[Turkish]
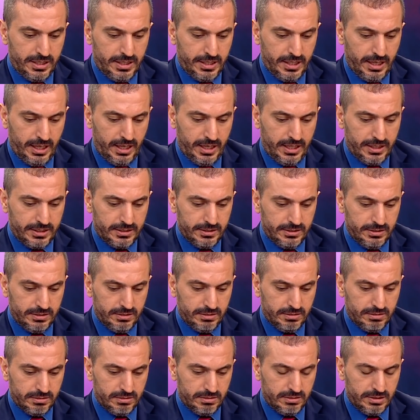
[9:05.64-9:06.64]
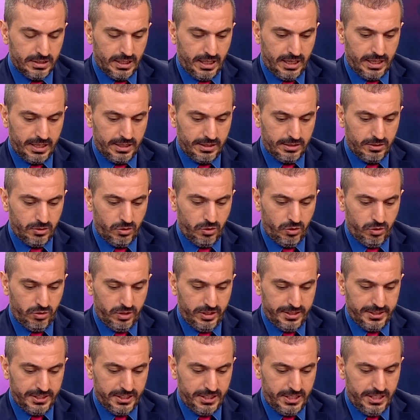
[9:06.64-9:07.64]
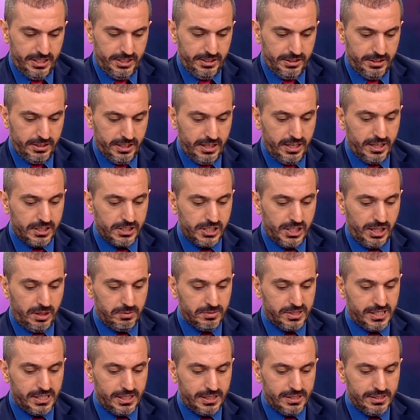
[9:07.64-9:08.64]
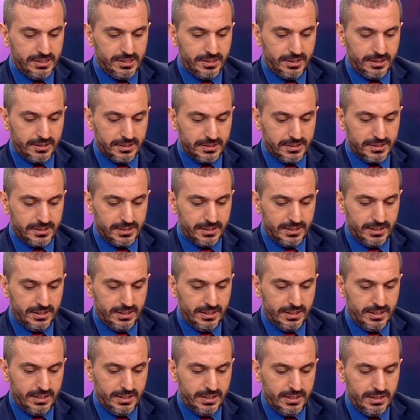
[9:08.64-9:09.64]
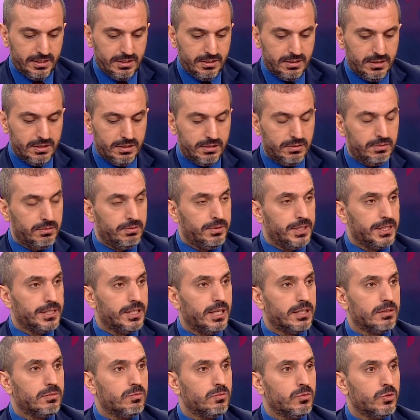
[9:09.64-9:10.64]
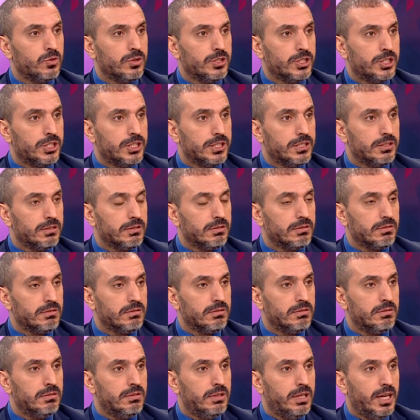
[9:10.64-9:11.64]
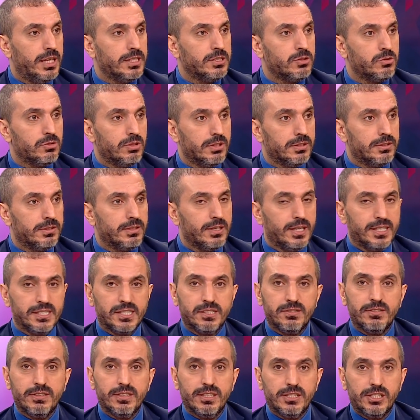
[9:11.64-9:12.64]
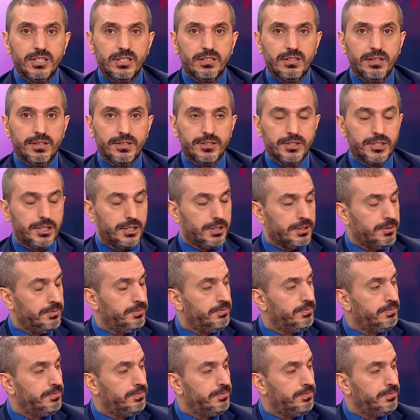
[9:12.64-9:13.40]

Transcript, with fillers: Hayırlı yarın olur. yarın öğlen 2 ile akşam 8 arası Vedat Muriç'in Lazio'ya transferi açıklanacak.